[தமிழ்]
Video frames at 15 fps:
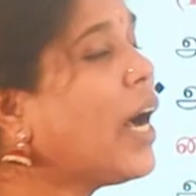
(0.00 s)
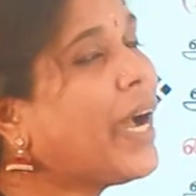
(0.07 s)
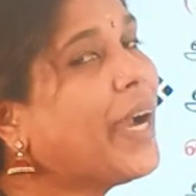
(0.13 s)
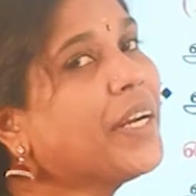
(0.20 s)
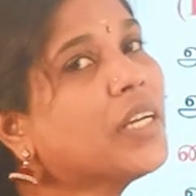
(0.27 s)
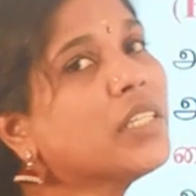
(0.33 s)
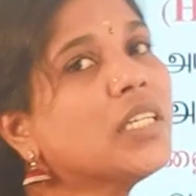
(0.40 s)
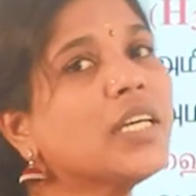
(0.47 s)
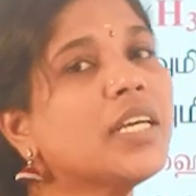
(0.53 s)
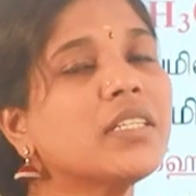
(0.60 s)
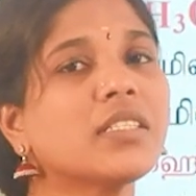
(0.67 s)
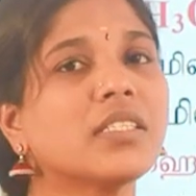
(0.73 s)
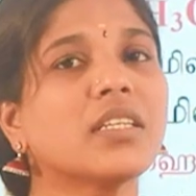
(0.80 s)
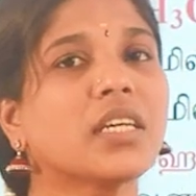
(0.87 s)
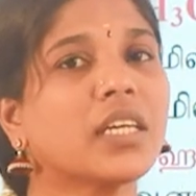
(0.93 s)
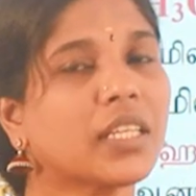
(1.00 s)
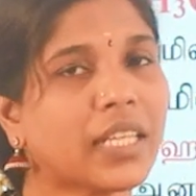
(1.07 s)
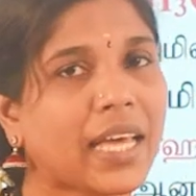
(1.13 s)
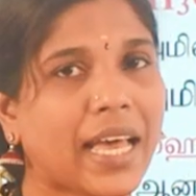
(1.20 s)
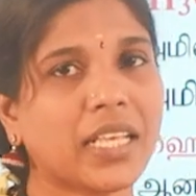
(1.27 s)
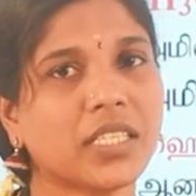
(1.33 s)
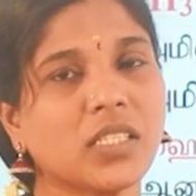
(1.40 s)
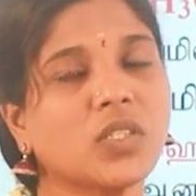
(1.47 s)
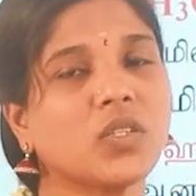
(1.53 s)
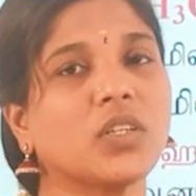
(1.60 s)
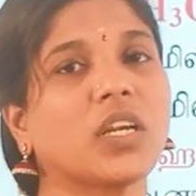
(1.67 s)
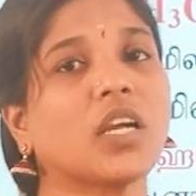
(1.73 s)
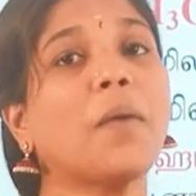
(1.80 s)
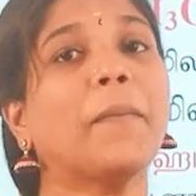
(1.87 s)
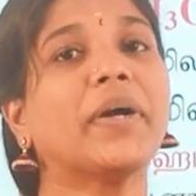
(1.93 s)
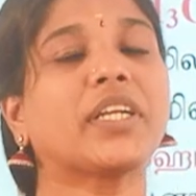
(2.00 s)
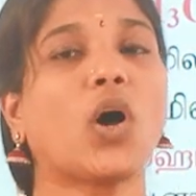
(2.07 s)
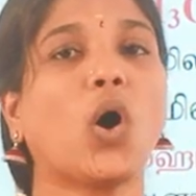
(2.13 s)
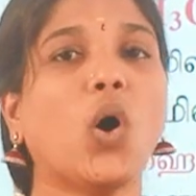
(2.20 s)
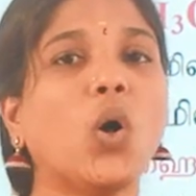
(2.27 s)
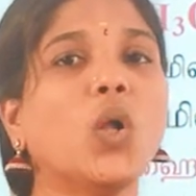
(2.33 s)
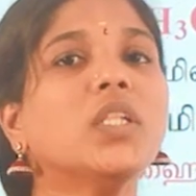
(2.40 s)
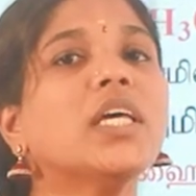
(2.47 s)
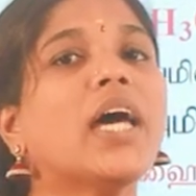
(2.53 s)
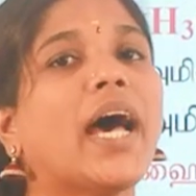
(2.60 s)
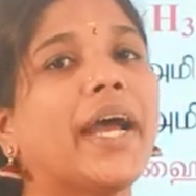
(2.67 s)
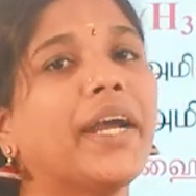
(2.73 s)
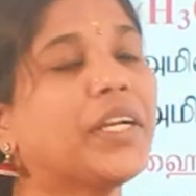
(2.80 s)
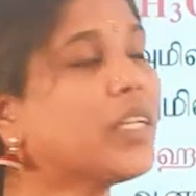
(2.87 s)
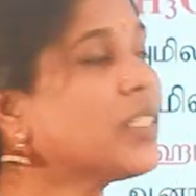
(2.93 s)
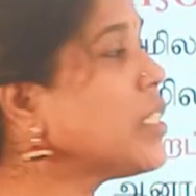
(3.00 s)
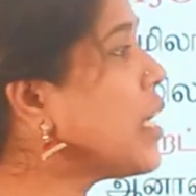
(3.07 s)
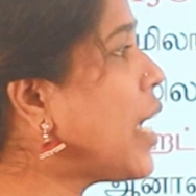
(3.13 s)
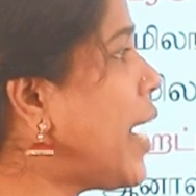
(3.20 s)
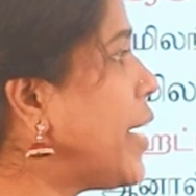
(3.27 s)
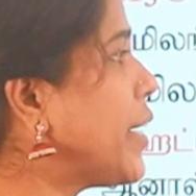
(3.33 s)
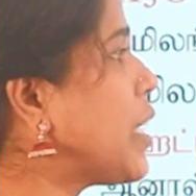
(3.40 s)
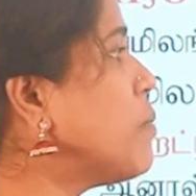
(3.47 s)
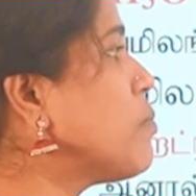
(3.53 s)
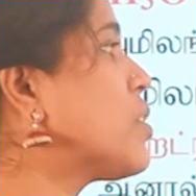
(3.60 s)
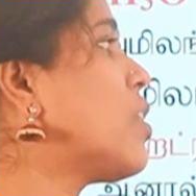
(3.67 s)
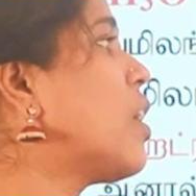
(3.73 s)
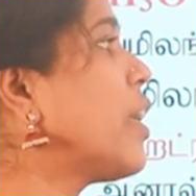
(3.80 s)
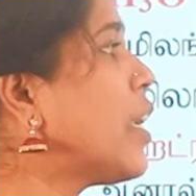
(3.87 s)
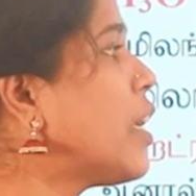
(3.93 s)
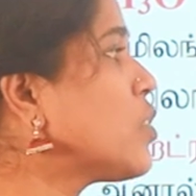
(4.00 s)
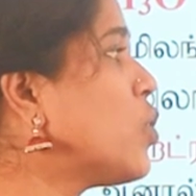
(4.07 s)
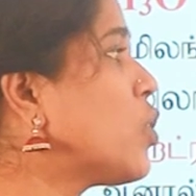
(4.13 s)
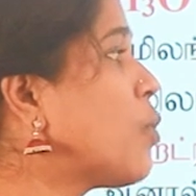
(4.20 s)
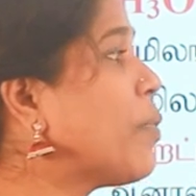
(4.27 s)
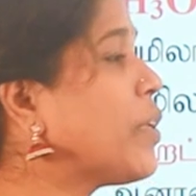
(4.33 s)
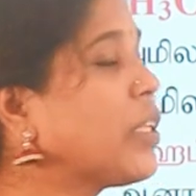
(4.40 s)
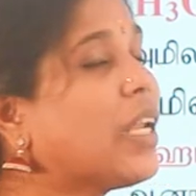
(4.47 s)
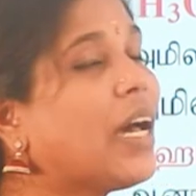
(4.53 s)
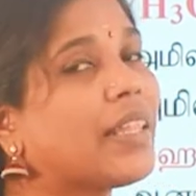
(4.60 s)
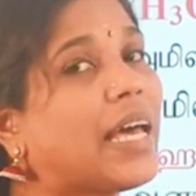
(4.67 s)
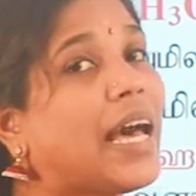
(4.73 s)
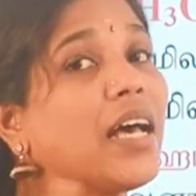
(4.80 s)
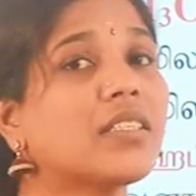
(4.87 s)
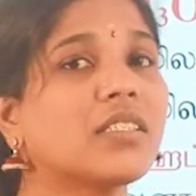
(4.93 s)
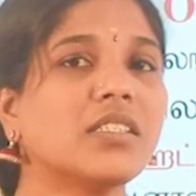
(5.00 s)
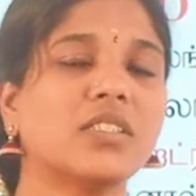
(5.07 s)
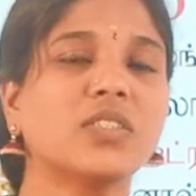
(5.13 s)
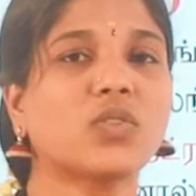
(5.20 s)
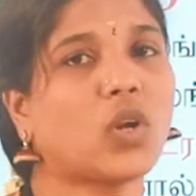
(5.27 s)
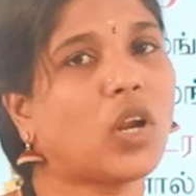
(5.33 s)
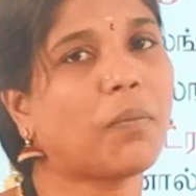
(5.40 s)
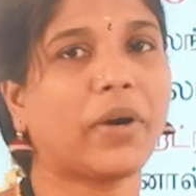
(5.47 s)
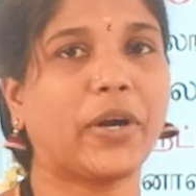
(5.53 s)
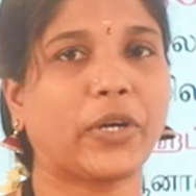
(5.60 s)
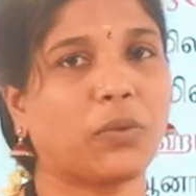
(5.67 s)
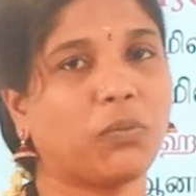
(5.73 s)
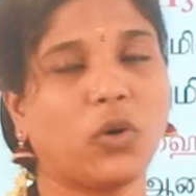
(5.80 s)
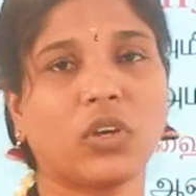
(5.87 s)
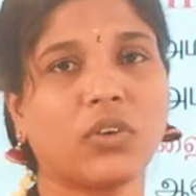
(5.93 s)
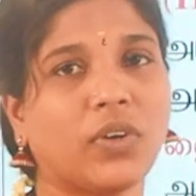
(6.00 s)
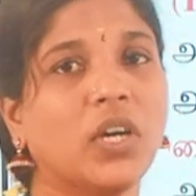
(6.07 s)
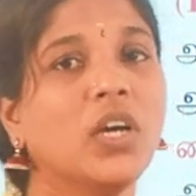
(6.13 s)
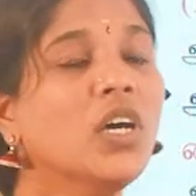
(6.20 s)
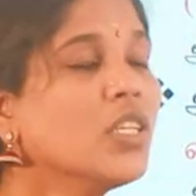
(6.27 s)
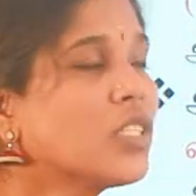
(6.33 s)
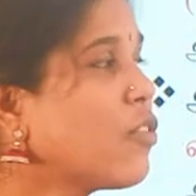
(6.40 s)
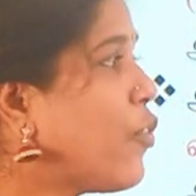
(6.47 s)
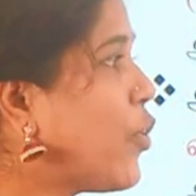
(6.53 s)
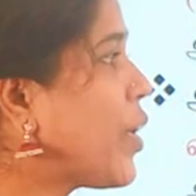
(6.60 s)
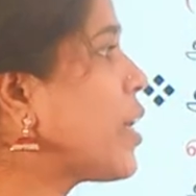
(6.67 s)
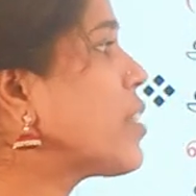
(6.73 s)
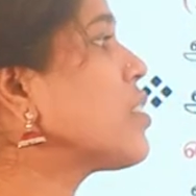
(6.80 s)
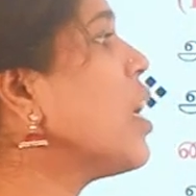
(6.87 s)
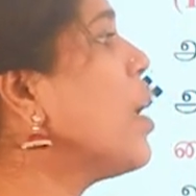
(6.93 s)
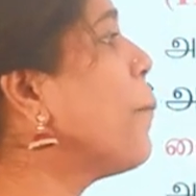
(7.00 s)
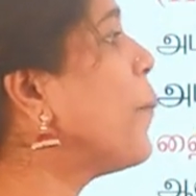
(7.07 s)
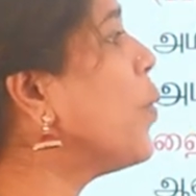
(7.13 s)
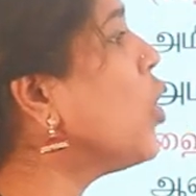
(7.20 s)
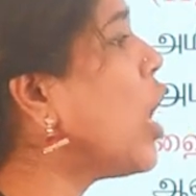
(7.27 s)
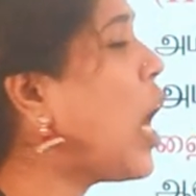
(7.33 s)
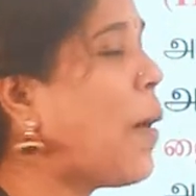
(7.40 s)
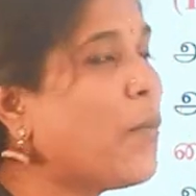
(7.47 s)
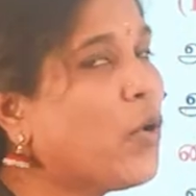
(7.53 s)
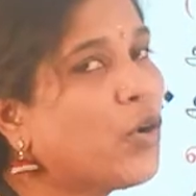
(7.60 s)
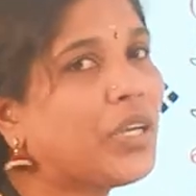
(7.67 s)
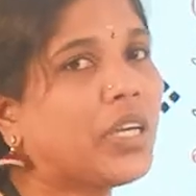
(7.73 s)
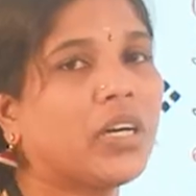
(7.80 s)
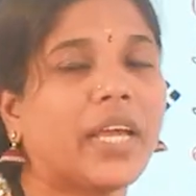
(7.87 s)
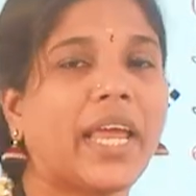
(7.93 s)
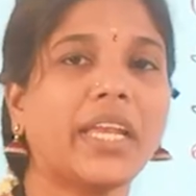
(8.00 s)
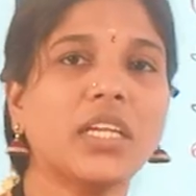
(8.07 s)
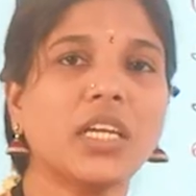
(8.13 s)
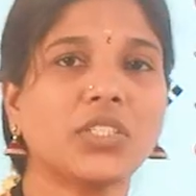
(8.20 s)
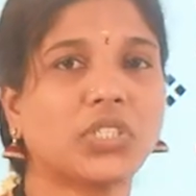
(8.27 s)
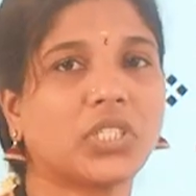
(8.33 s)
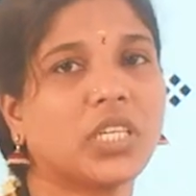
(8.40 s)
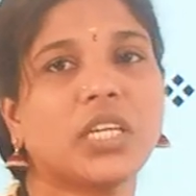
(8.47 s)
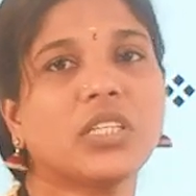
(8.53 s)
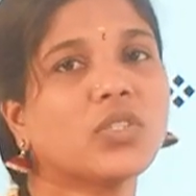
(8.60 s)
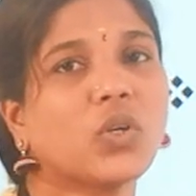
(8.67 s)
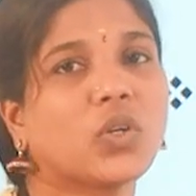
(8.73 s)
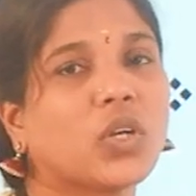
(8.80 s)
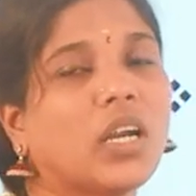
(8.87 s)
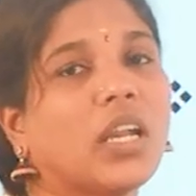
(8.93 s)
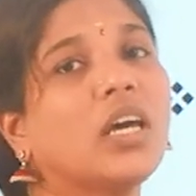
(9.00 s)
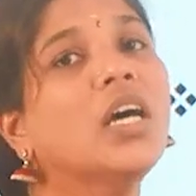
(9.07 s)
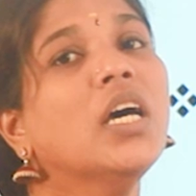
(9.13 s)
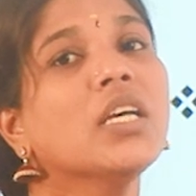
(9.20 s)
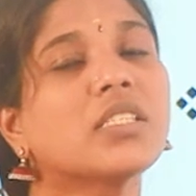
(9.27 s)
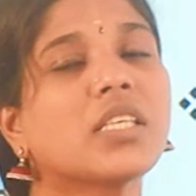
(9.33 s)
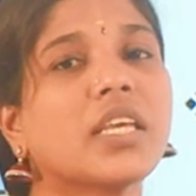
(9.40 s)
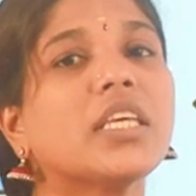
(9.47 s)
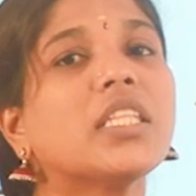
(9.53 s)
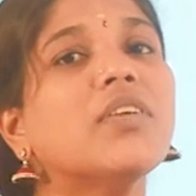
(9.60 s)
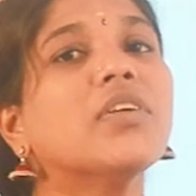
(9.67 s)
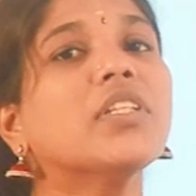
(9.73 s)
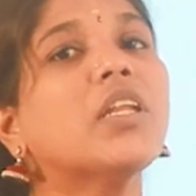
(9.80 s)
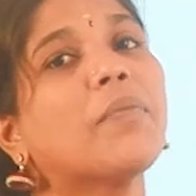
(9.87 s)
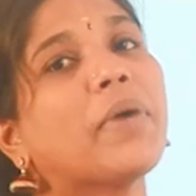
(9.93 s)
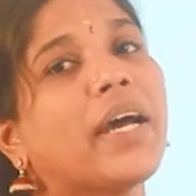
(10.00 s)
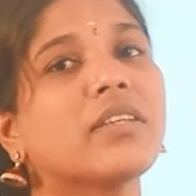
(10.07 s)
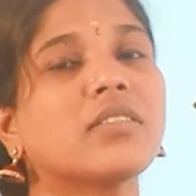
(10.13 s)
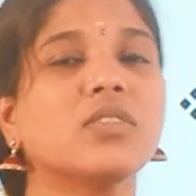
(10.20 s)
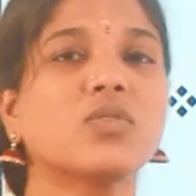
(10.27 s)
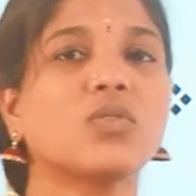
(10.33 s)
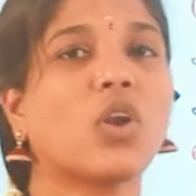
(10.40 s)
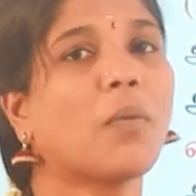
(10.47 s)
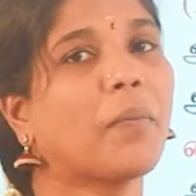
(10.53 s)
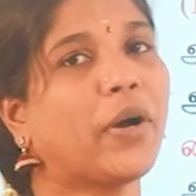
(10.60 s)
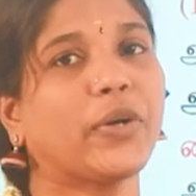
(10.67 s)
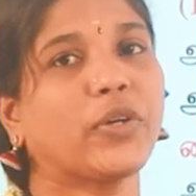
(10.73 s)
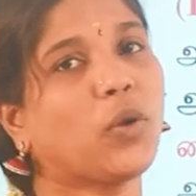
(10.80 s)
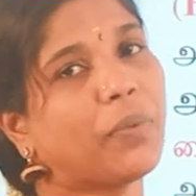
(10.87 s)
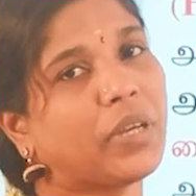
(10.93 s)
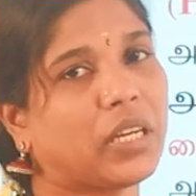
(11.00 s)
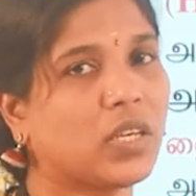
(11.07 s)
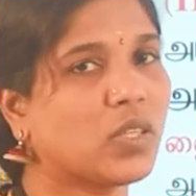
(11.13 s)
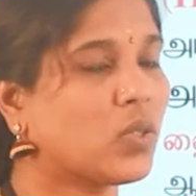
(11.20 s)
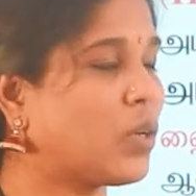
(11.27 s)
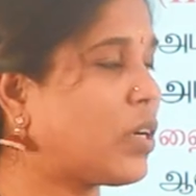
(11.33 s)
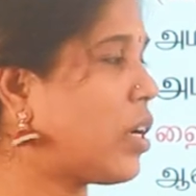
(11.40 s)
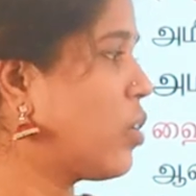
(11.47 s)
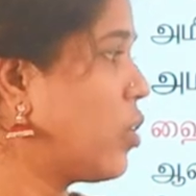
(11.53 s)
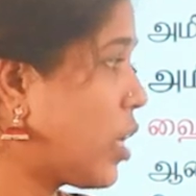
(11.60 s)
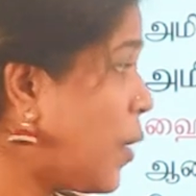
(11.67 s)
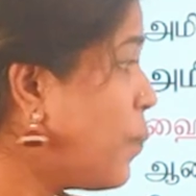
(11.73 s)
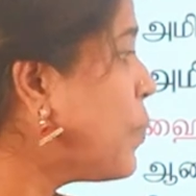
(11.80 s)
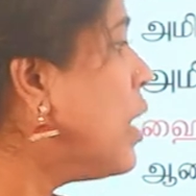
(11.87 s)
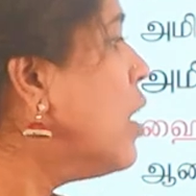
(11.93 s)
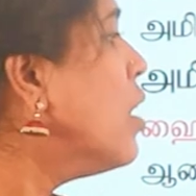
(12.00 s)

ஹைட்ரஜன் அயான்ஸ் இருக்கிறத ஆசிட் சொல்கிறாங்க பட் ஆல் த ஹைட்ரஜன் ஆட்டம்ஸ் என்ன சொல்கிறோம்னு பார்த்தீங்கன்னா அது ஆசிட்னு சொல்ல மாட்டோம் ஓகேவா ஸோ ஃபார் எக்ஸாம்பிள் அமோனியா என்ஹெச் த்ரீன்னு சொல்கிறோம்ல ஸோ இதை வந்து நம்ம ஆசிட்னு சொல்ல மாட்டோம் அப்படிங்கிறத சொல்கிறாங்க ஓகே